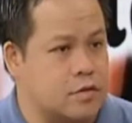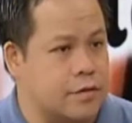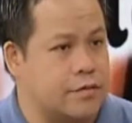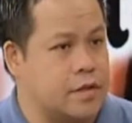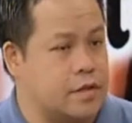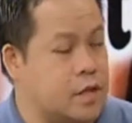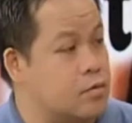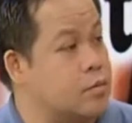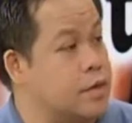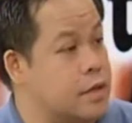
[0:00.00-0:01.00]
So definitely
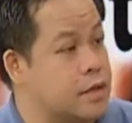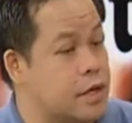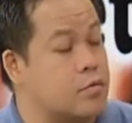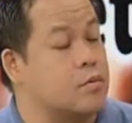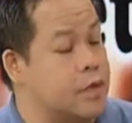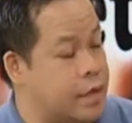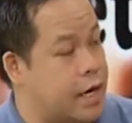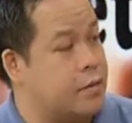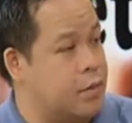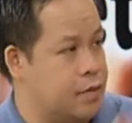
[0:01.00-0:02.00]
there will be there will be a
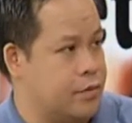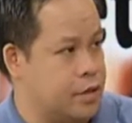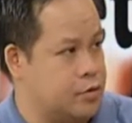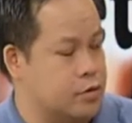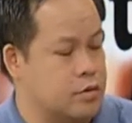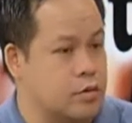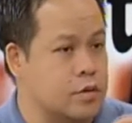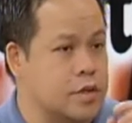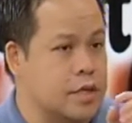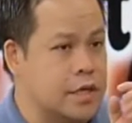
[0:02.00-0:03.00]
high blood pressure.
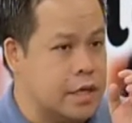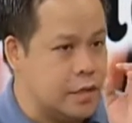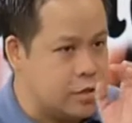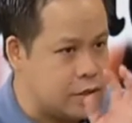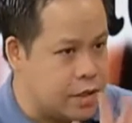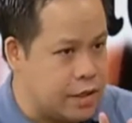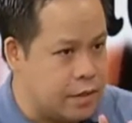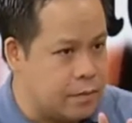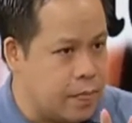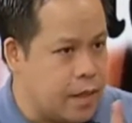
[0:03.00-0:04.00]
So
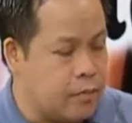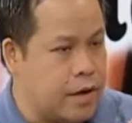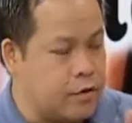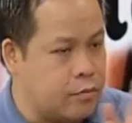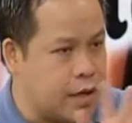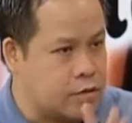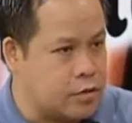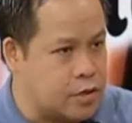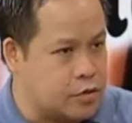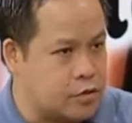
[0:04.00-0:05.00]
initially
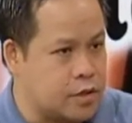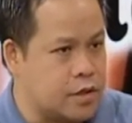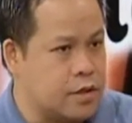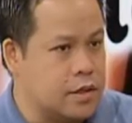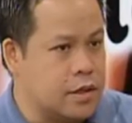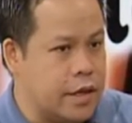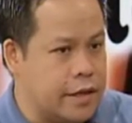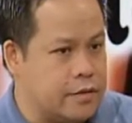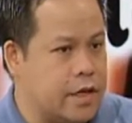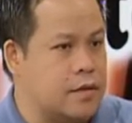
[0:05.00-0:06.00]
microvasculature
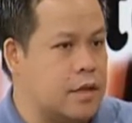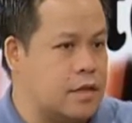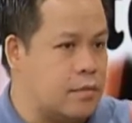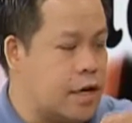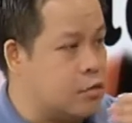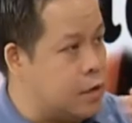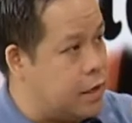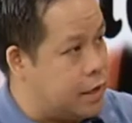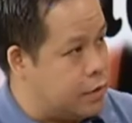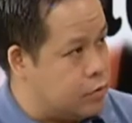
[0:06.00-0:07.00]
and then tatamaan yung
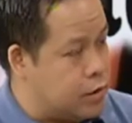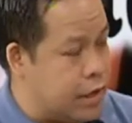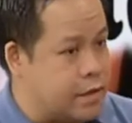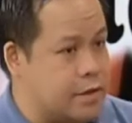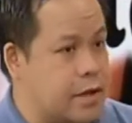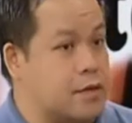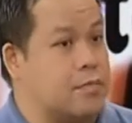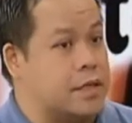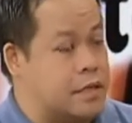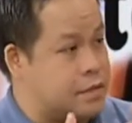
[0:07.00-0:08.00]
malalaking ugat at
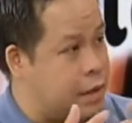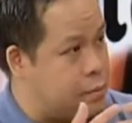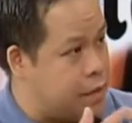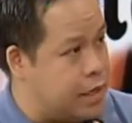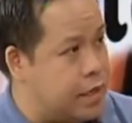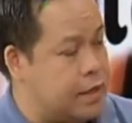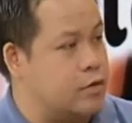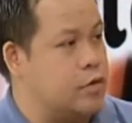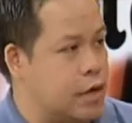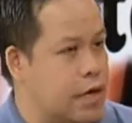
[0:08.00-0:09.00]
pag nagsama na yan,
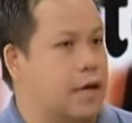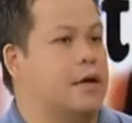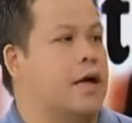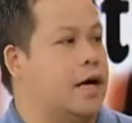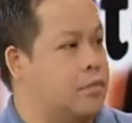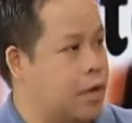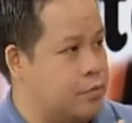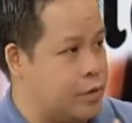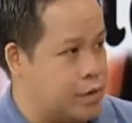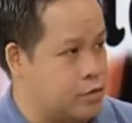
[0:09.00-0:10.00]
ayun na nga, high
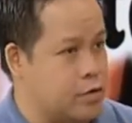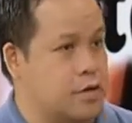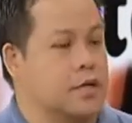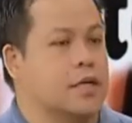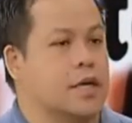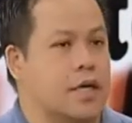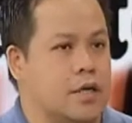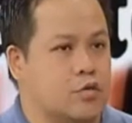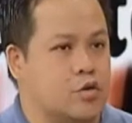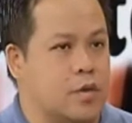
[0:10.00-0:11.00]
blood pressure
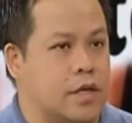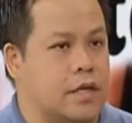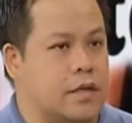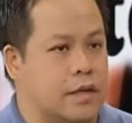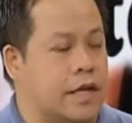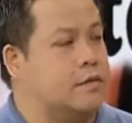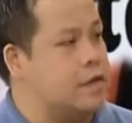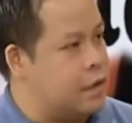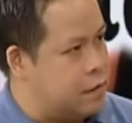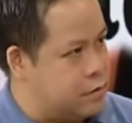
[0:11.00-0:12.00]
uh, usually late
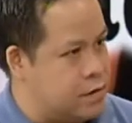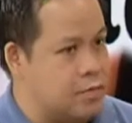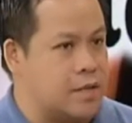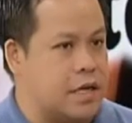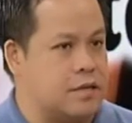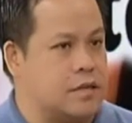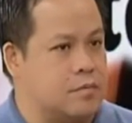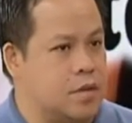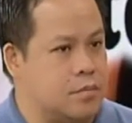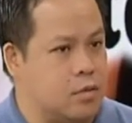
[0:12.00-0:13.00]
na na-detect, mataas na
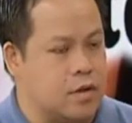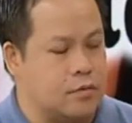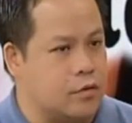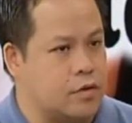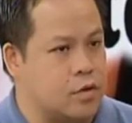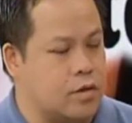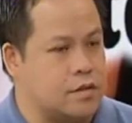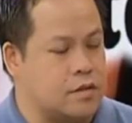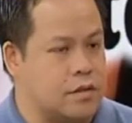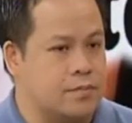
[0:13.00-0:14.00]
ang BP, 140,
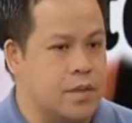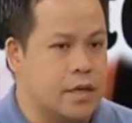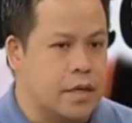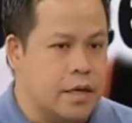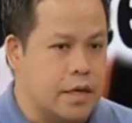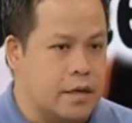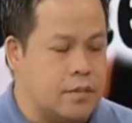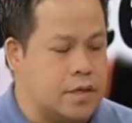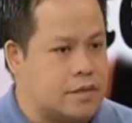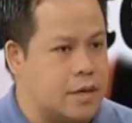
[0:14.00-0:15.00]
160, eh
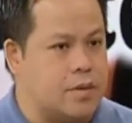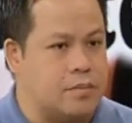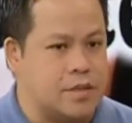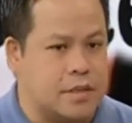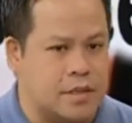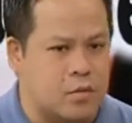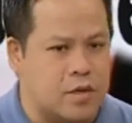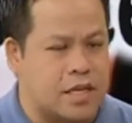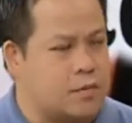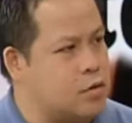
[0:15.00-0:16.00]
magsasabi ang pasyente, eh,
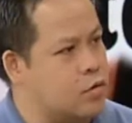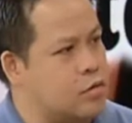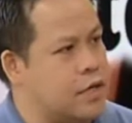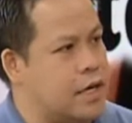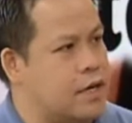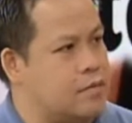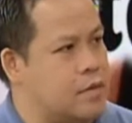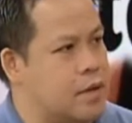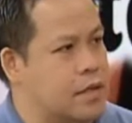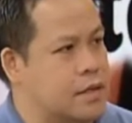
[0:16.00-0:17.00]
wala naman ho akong
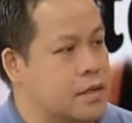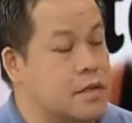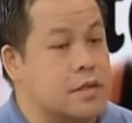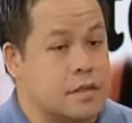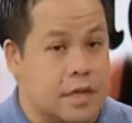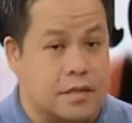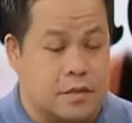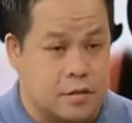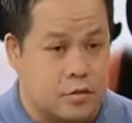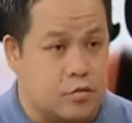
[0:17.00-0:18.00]
nararamdaman.
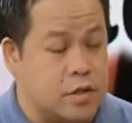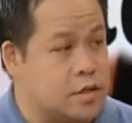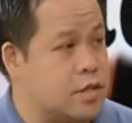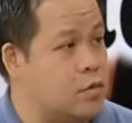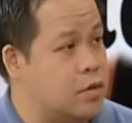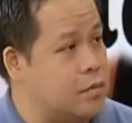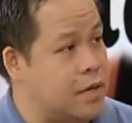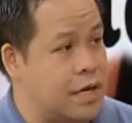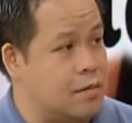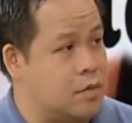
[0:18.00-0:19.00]
Yes, that's true. Initially, walang
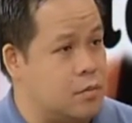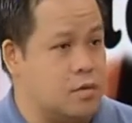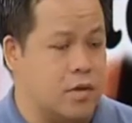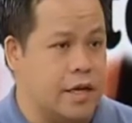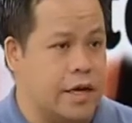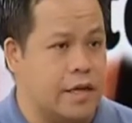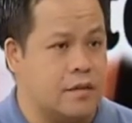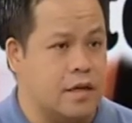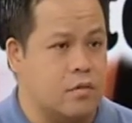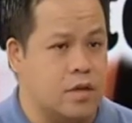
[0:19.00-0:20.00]
mararamdaman, walang
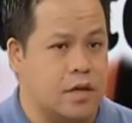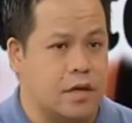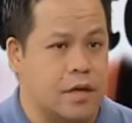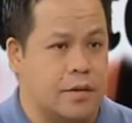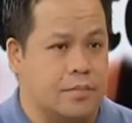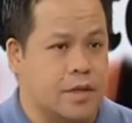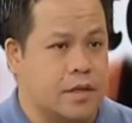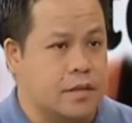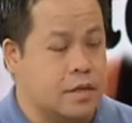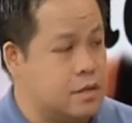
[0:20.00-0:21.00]
headache, walang uh,
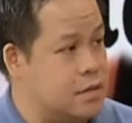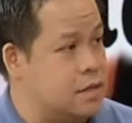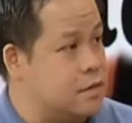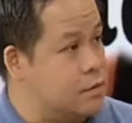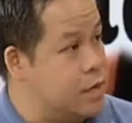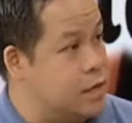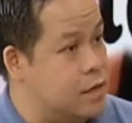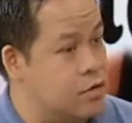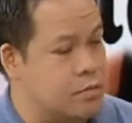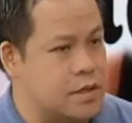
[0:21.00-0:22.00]
dizziness, hindi
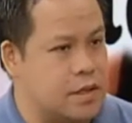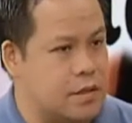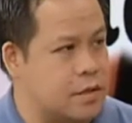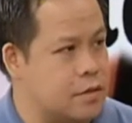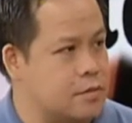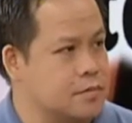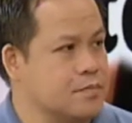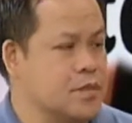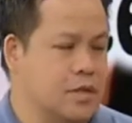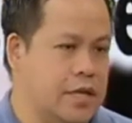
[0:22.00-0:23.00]
mahihilo ang pasyente. Sakit pasyente. daw
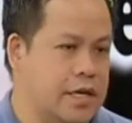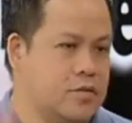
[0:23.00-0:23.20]
sa batok, no?